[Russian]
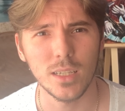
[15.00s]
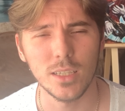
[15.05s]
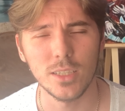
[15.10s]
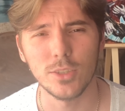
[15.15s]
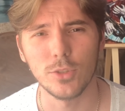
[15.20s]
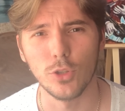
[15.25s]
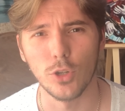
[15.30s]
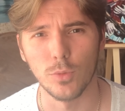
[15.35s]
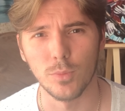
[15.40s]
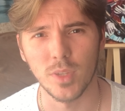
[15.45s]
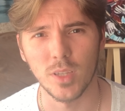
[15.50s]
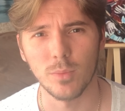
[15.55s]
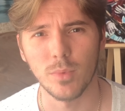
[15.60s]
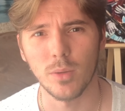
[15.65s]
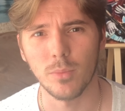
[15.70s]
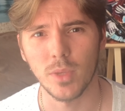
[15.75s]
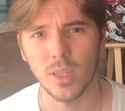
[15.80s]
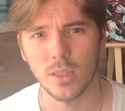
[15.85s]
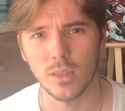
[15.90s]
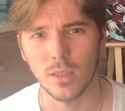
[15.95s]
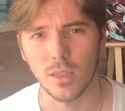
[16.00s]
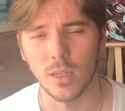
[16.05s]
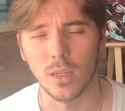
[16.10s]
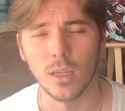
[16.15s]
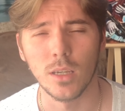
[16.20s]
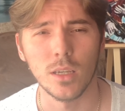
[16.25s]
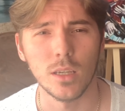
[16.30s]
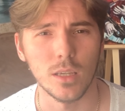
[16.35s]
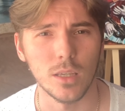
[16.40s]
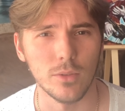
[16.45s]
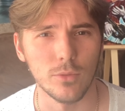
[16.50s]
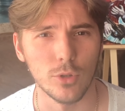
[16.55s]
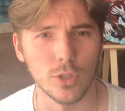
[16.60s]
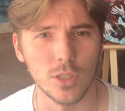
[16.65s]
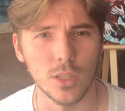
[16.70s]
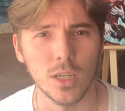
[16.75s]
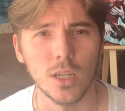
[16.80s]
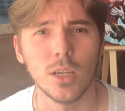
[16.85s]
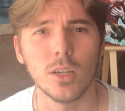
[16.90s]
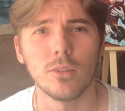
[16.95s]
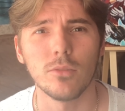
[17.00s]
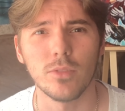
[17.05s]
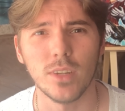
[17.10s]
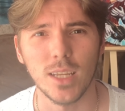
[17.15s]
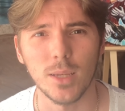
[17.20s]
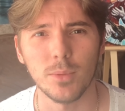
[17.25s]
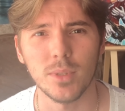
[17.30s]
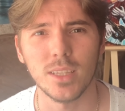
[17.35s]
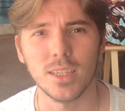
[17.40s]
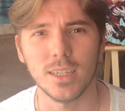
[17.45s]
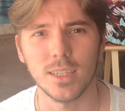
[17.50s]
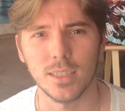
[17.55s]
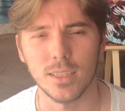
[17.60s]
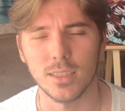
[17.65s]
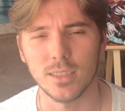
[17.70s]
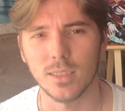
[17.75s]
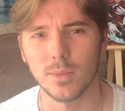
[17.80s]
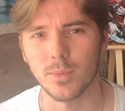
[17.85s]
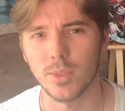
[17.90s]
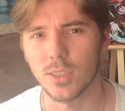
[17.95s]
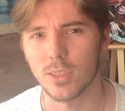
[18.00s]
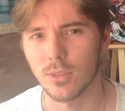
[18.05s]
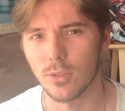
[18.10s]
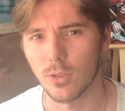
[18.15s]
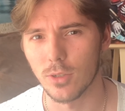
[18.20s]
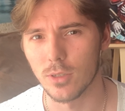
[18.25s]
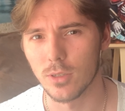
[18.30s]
их темные моменты. И вот, время наконец-то пришло.